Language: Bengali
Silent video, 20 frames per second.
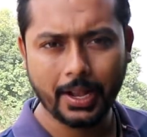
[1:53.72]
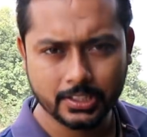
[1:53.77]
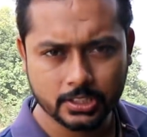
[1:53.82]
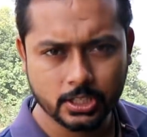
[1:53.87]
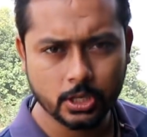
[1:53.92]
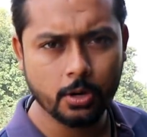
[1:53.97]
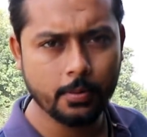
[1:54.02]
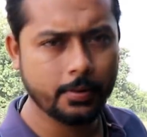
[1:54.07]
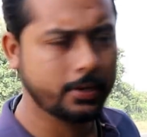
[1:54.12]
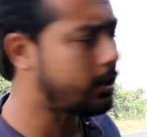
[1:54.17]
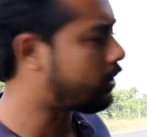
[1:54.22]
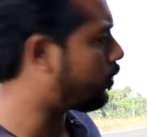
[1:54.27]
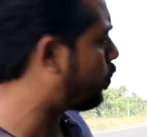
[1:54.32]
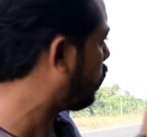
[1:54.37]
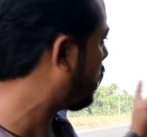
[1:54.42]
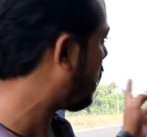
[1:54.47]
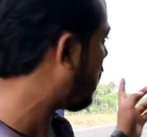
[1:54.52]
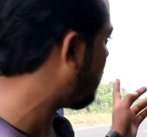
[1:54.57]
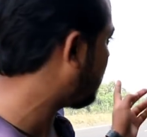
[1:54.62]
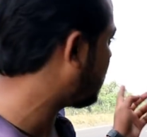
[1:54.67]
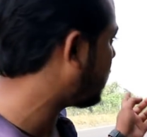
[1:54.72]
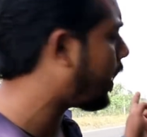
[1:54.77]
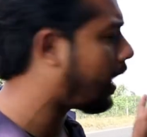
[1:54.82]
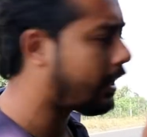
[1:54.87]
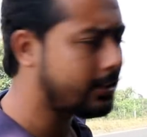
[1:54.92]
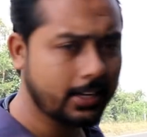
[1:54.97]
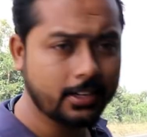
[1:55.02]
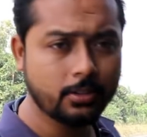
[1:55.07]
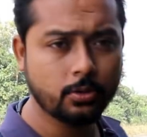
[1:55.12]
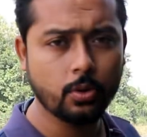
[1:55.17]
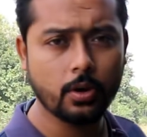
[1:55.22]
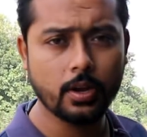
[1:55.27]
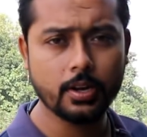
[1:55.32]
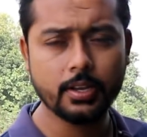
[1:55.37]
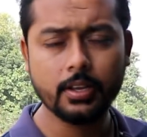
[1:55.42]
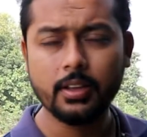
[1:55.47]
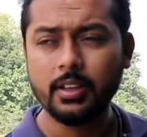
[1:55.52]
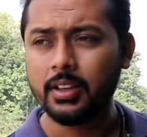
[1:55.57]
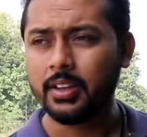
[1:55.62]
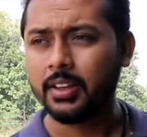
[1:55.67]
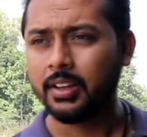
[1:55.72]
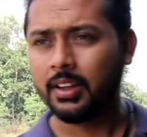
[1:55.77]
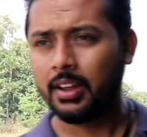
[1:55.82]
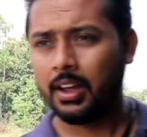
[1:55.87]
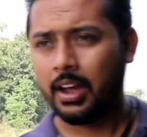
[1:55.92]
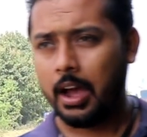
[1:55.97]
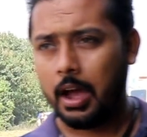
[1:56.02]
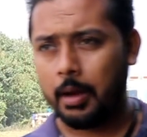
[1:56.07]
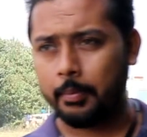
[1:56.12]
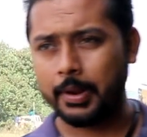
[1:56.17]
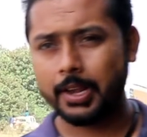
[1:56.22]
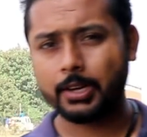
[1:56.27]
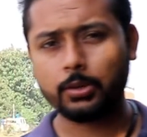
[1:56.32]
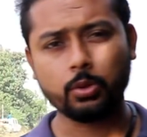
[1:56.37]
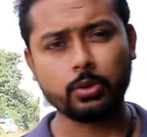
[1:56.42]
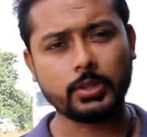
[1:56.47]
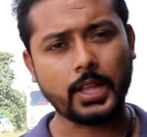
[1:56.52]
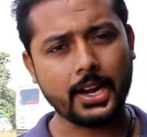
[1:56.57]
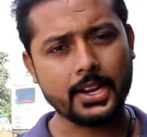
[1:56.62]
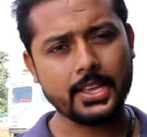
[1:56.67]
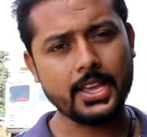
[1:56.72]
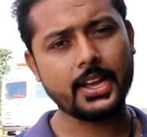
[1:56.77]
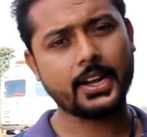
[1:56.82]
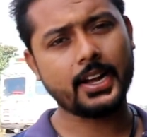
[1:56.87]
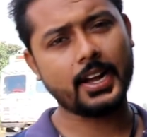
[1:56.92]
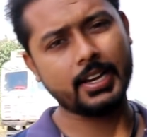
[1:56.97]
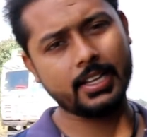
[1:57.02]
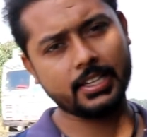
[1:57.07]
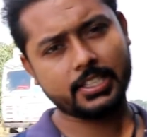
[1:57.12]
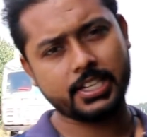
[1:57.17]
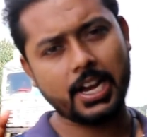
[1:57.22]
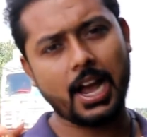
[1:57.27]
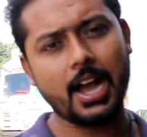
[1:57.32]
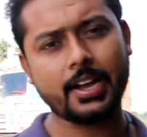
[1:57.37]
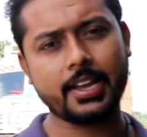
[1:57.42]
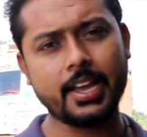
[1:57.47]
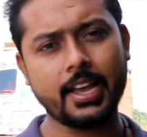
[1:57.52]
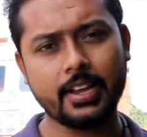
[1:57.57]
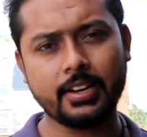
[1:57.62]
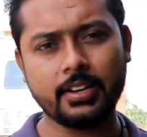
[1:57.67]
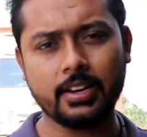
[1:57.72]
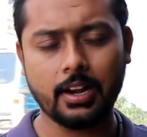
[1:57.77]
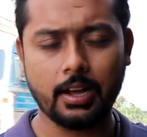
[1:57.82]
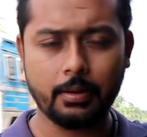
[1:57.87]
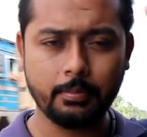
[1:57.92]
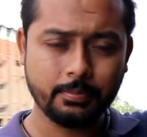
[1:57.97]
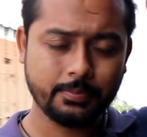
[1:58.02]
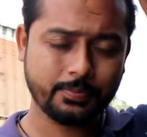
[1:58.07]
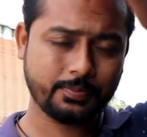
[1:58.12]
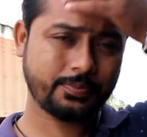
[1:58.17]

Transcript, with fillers: পাঁচ কিলোমিটার দূরে আমাদের হাজারদুয়ারি আমরা একটু দাঁড়িয়ে এখানে চা খেয়ে নিলাম